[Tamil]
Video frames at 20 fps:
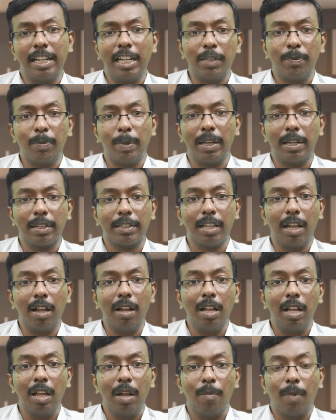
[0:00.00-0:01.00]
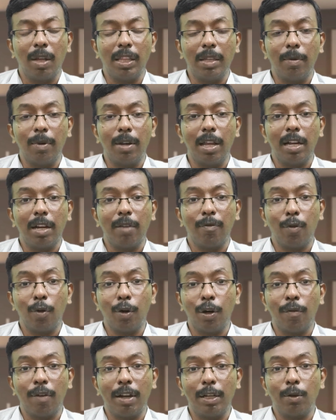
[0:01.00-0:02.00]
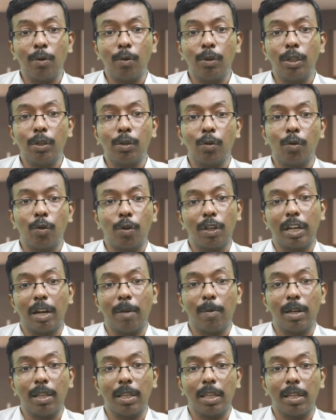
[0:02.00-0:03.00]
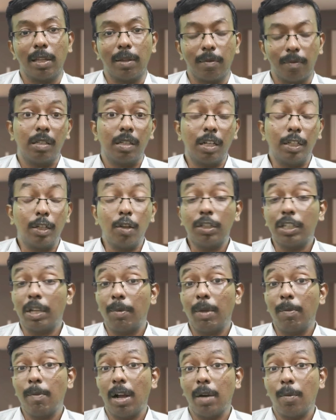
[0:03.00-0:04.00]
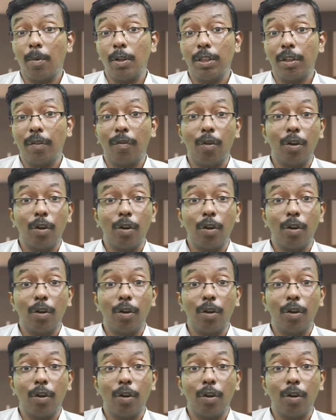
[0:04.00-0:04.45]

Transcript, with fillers: சிங்கிள் ஸ்பீக்கர்ஸ் தான் மற்றபடியாக ஃபோனோட வெயிட் நூற்றி தொண்ணூறு கிராம் வருது நெட்ஒர்க்ஸ் அப்படின்னு பார்க்கும்போது இந்த